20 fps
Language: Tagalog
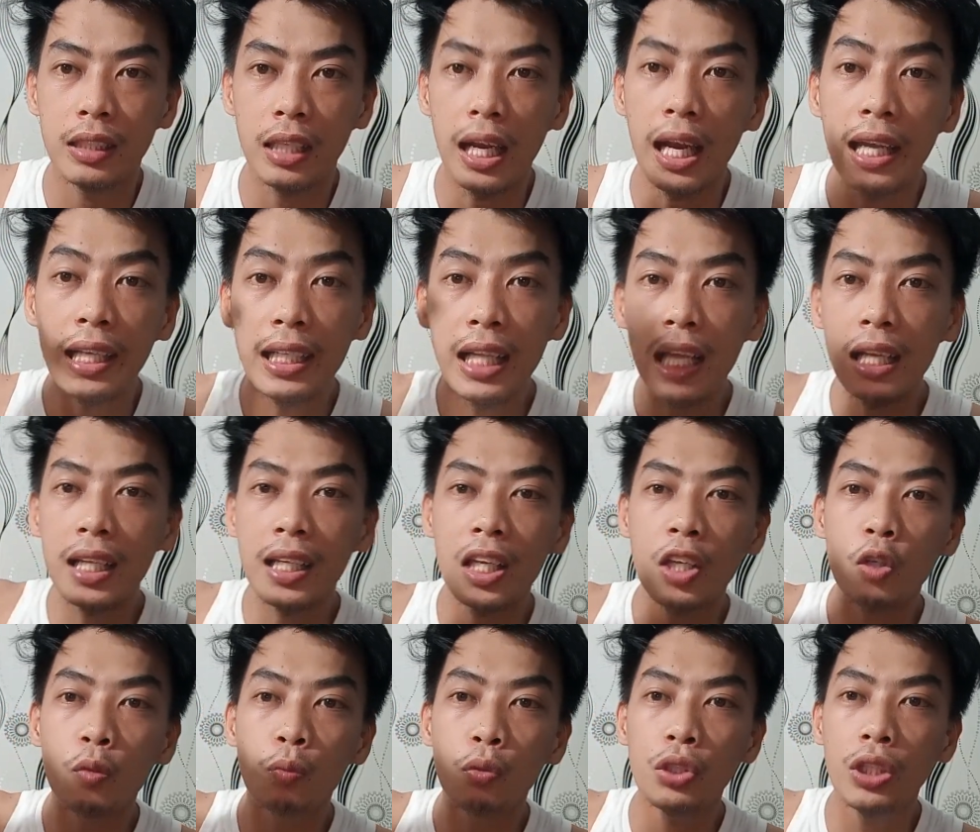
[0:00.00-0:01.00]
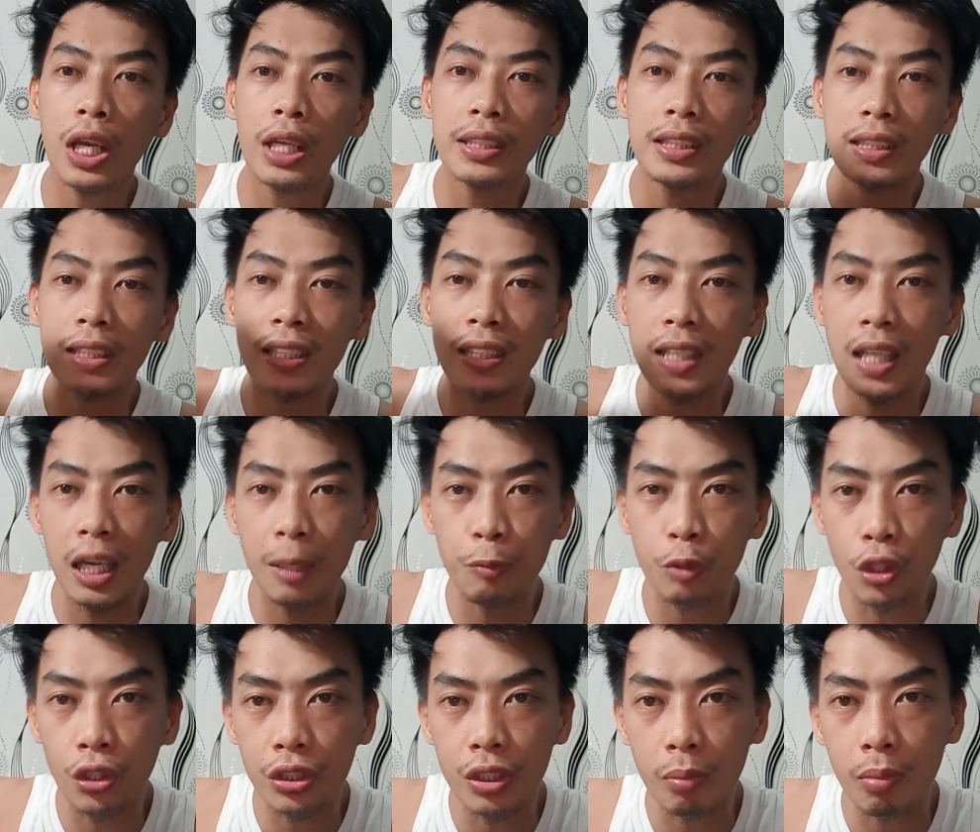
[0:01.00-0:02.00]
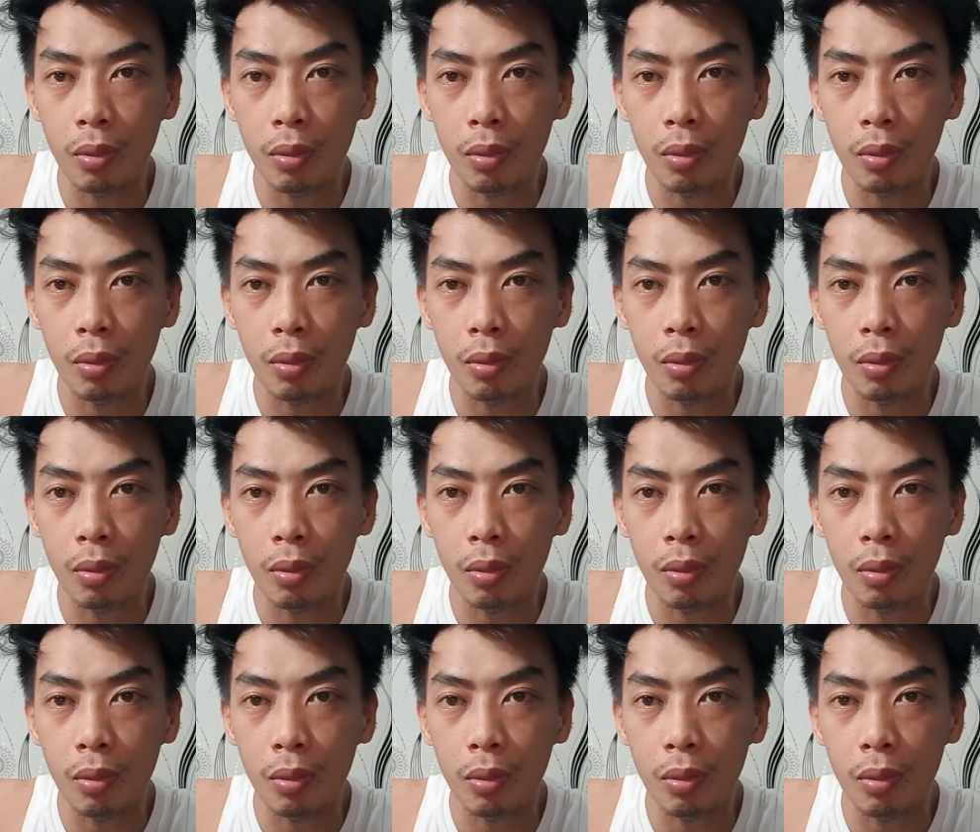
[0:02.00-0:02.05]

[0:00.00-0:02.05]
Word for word: uh, ilalagay ko po diyan sa description